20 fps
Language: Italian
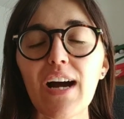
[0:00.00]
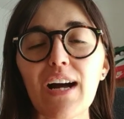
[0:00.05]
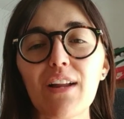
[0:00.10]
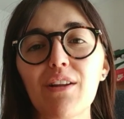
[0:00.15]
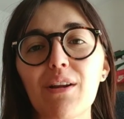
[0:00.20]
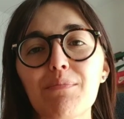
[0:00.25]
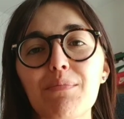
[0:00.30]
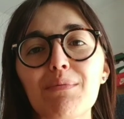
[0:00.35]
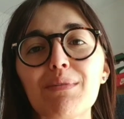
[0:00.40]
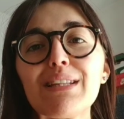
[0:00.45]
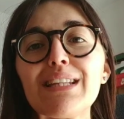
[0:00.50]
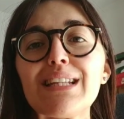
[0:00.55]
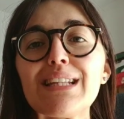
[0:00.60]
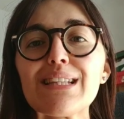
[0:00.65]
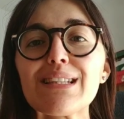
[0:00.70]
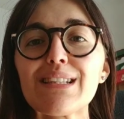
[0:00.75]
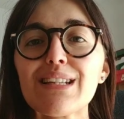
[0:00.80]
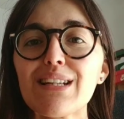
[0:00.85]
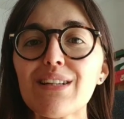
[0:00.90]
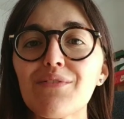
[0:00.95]
Allora, prima di
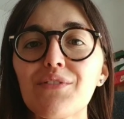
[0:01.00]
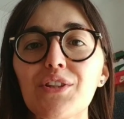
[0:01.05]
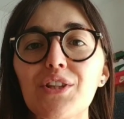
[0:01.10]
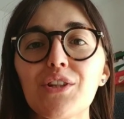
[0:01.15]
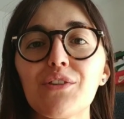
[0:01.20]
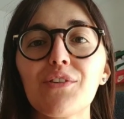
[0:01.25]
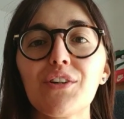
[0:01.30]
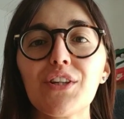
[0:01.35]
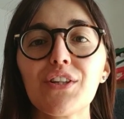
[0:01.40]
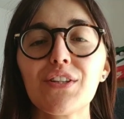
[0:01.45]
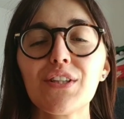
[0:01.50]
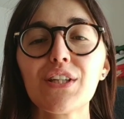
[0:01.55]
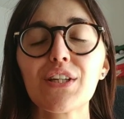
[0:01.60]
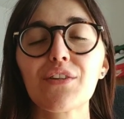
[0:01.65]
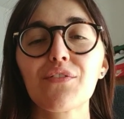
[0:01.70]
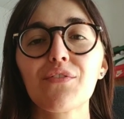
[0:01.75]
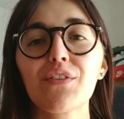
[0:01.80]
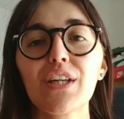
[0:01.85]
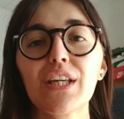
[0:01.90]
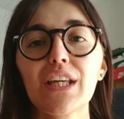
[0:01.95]
iniziare il video voglio
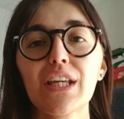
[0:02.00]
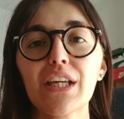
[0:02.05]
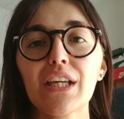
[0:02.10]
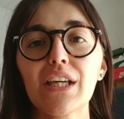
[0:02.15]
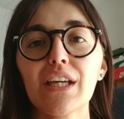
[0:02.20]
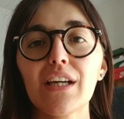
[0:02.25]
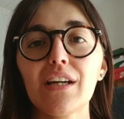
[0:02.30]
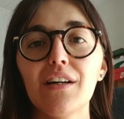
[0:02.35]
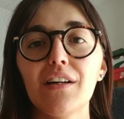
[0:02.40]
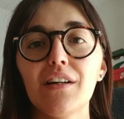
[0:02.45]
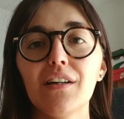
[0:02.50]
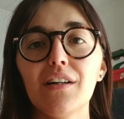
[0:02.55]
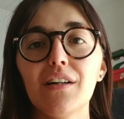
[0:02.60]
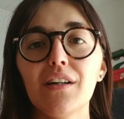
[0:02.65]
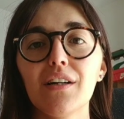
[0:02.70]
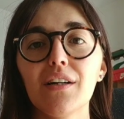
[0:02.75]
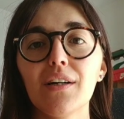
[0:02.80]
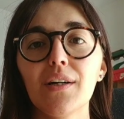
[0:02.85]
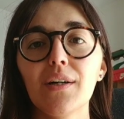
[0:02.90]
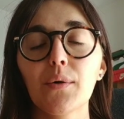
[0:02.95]
dirvi che
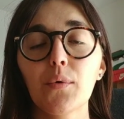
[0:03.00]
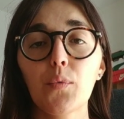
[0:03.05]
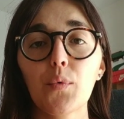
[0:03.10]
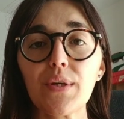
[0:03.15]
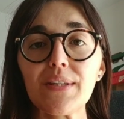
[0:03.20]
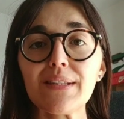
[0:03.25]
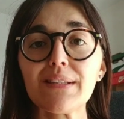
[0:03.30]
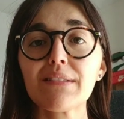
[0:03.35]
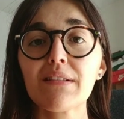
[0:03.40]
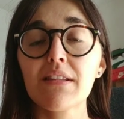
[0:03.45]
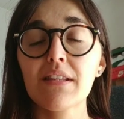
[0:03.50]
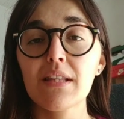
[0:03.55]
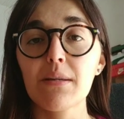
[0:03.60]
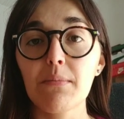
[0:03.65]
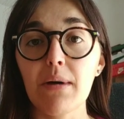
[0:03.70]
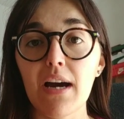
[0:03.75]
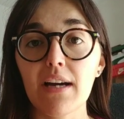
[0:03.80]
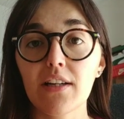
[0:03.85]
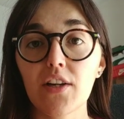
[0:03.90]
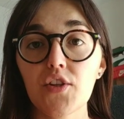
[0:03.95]
uh, questa
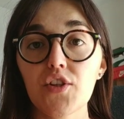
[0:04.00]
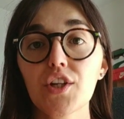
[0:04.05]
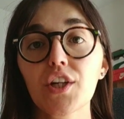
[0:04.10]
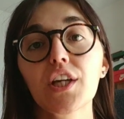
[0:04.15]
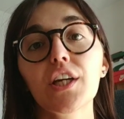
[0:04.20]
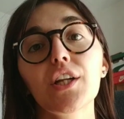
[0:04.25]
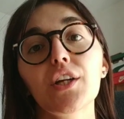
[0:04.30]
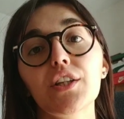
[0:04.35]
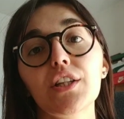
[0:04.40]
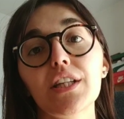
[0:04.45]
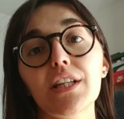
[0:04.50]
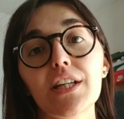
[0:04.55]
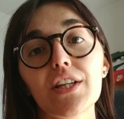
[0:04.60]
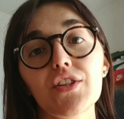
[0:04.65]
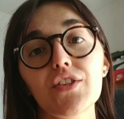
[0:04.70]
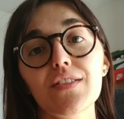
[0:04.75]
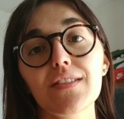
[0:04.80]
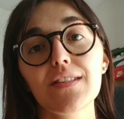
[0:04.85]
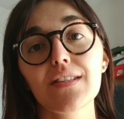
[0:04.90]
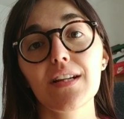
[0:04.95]
settimana cercherò di
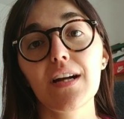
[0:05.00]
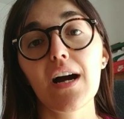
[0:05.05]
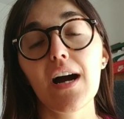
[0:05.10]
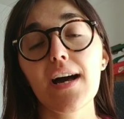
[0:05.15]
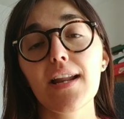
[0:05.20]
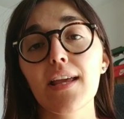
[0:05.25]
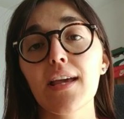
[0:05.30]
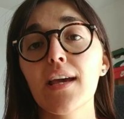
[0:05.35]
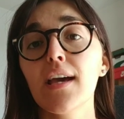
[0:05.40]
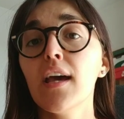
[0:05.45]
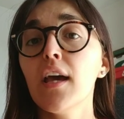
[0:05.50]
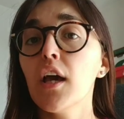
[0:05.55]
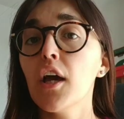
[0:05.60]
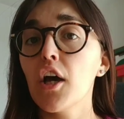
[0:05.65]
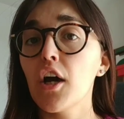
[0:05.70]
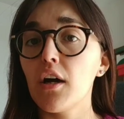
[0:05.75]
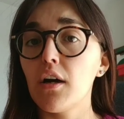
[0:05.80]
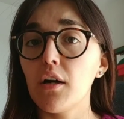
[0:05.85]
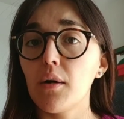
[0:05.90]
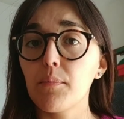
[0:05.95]
registrare
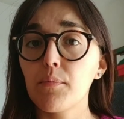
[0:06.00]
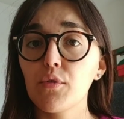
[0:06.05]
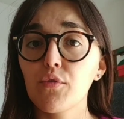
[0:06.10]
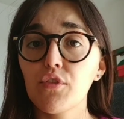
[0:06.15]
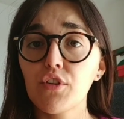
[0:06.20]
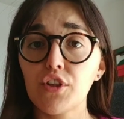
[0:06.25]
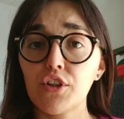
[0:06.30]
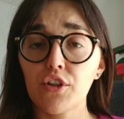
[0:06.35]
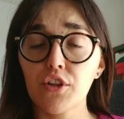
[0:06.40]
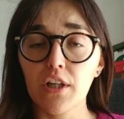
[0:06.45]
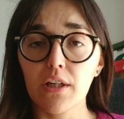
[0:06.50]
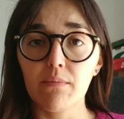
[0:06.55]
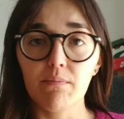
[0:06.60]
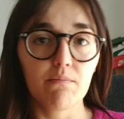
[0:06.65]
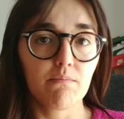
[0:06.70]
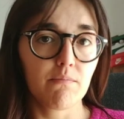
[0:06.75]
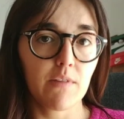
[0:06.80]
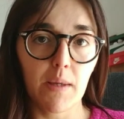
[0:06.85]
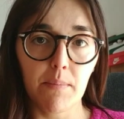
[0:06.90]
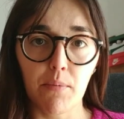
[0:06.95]
uh, più video
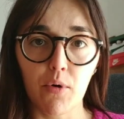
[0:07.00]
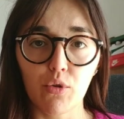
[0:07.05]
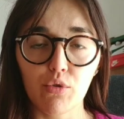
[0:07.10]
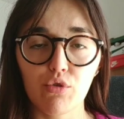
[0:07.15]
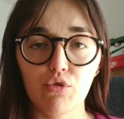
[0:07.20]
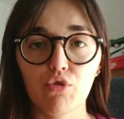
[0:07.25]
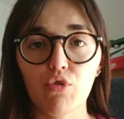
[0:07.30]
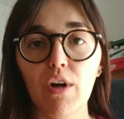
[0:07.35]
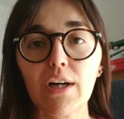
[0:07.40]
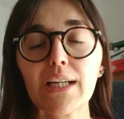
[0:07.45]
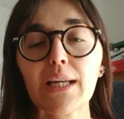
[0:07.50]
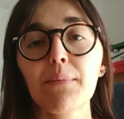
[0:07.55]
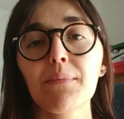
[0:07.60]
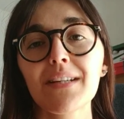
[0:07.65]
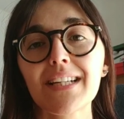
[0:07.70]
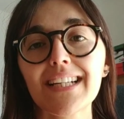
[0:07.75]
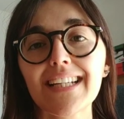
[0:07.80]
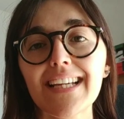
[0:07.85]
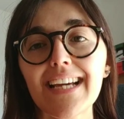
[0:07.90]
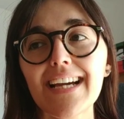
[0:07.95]
che posso, anche
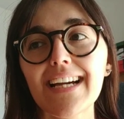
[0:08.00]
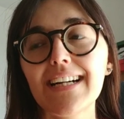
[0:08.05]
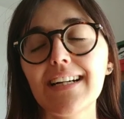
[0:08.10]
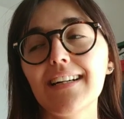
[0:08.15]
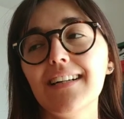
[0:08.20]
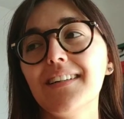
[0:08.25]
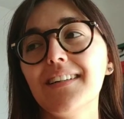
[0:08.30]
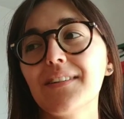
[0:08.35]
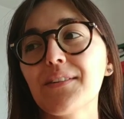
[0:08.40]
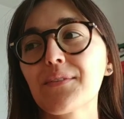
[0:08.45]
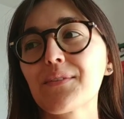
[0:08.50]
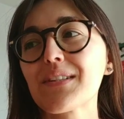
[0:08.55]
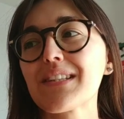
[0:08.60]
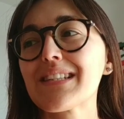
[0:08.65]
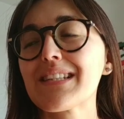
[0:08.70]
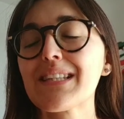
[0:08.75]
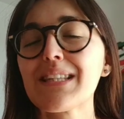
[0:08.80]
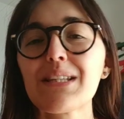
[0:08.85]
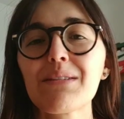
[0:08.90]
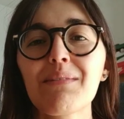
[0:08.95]
perché in questa
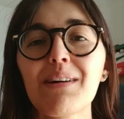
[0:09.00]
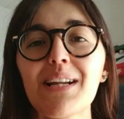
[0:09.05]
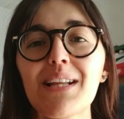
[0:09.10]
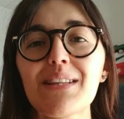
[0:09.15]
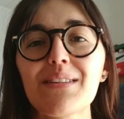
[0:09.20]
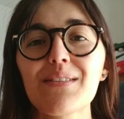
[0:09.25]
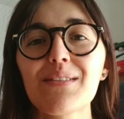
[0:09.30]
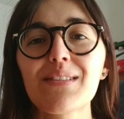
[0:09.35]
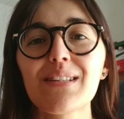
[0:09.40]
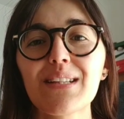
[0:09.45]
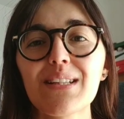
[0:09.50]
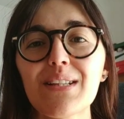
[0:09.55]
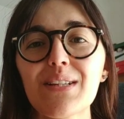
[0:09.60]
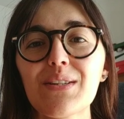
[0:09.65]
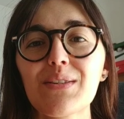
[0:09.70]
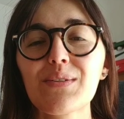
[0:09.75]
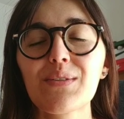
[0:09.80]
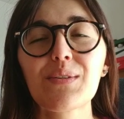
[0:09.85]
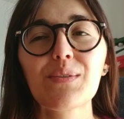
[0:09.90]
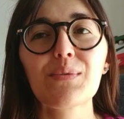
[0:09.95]
settimana sono state
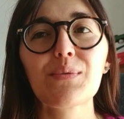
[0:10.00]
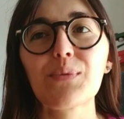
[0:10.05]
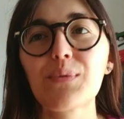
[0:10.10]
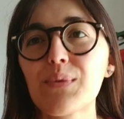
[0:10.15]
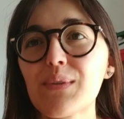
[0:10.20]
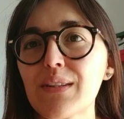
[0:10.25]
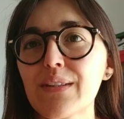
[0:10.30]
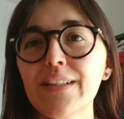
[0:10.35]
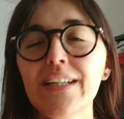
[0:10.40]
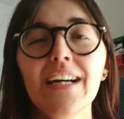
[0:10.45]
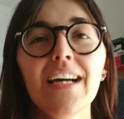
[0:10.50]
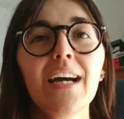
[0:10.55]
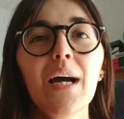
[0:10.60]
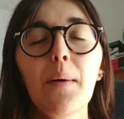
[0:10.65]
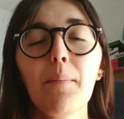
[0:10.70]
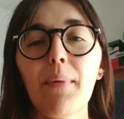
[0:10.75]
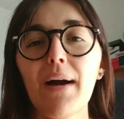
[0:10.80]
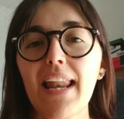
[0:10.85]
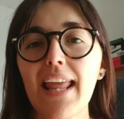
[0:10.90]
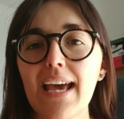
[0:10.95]
chiuse tutte,
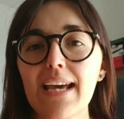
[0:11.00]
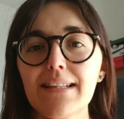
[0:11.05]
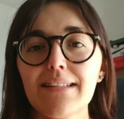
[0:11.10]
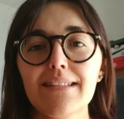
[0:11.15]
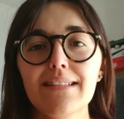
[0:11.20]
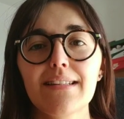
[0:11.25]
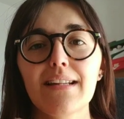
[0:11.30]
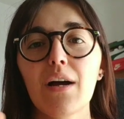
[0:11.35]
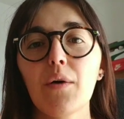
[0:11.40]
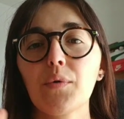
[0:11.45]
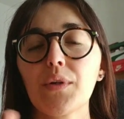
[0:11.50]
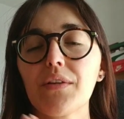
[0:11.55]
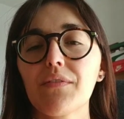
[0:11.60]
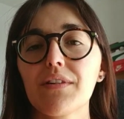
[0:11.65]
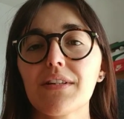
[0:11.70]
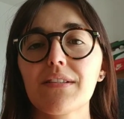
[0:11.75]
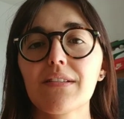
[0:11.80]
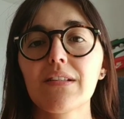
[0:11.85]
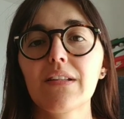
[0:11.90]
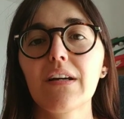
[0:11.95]
palestra,
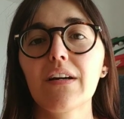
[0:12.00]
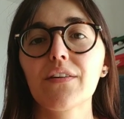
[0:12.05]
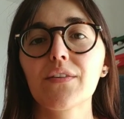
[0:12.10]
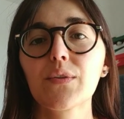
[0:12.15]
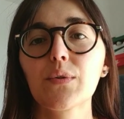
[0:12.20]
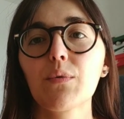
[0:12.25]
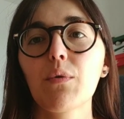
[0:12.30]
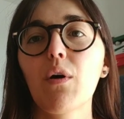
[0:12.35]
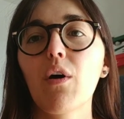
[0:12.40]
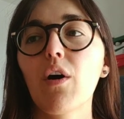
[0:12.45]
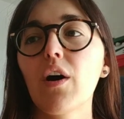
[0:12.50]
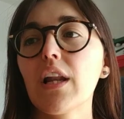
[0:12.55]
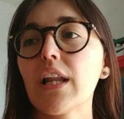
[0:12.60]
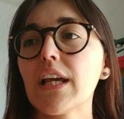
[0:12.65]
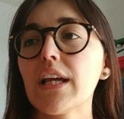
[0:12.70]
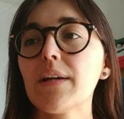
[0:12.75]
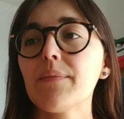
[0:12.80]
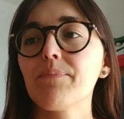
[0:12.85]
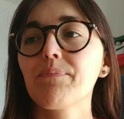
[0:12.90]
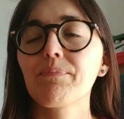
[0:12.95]
università,
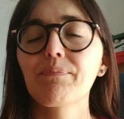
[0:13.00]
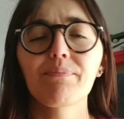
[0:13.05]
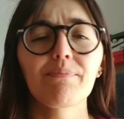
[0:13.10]
scuole,